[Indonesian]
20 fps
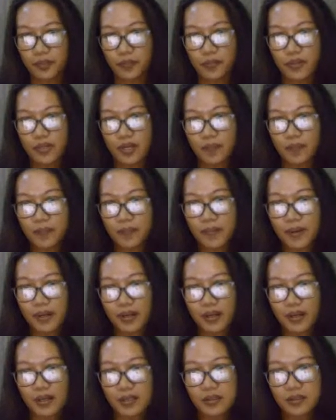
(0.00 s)

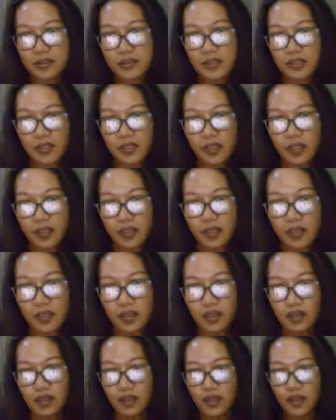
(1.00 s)
beberapa hasil
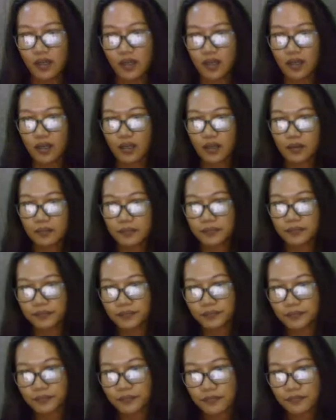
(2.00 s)

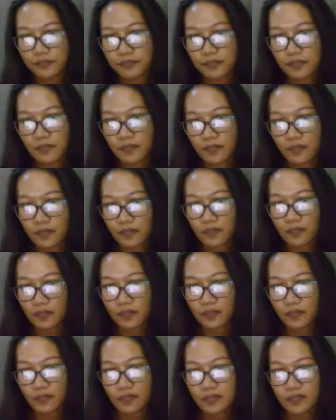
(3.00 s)
um,
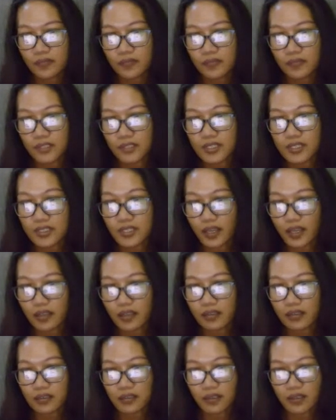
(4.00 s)

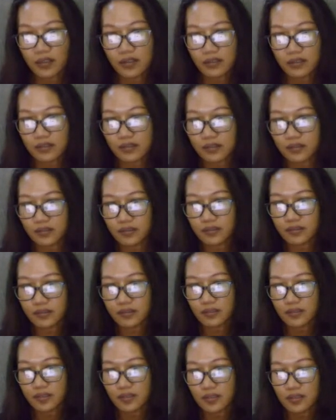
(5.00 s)
desain yang
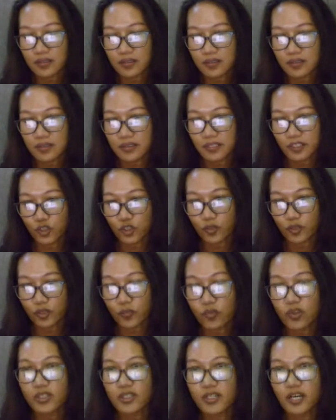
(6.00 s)
saya
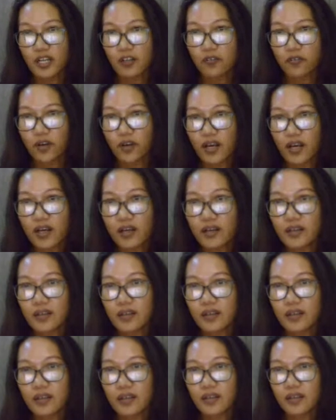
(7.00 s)
coba buat di Canva.
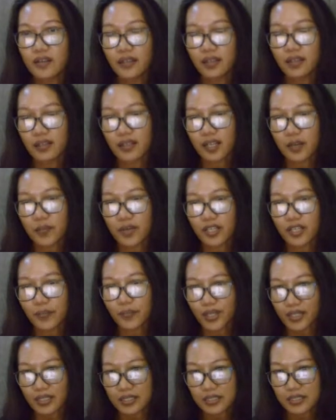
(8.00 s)
Nah,
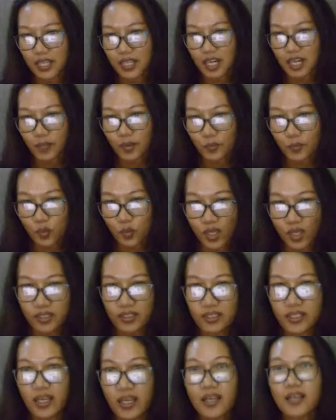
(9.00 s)
bagaimana cara
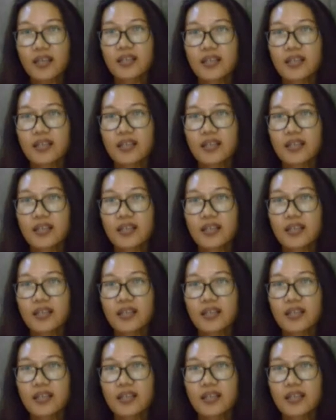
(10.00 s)
membuatnya?